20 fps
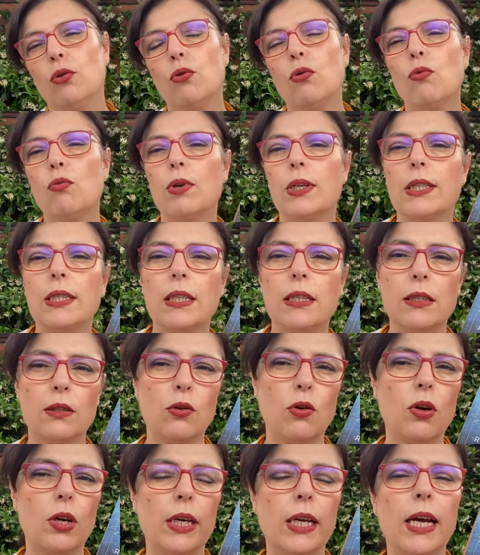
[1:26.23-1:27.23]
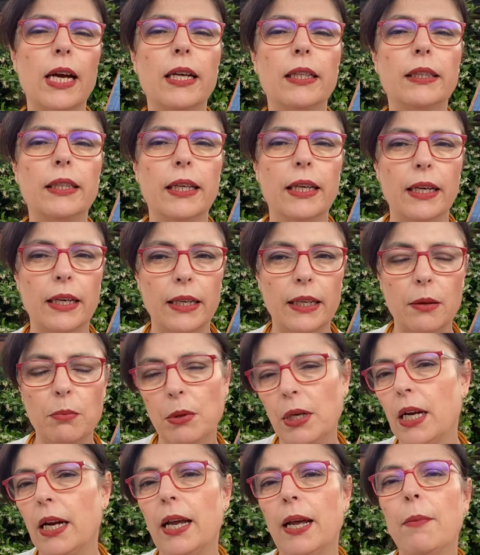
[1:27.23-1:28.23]
con questa storia
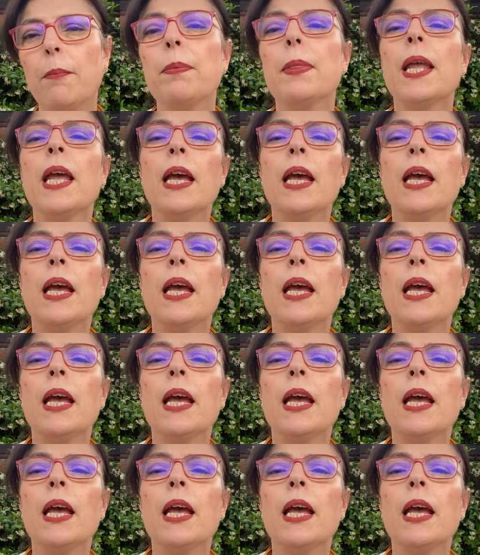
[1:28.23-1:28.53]
terribile.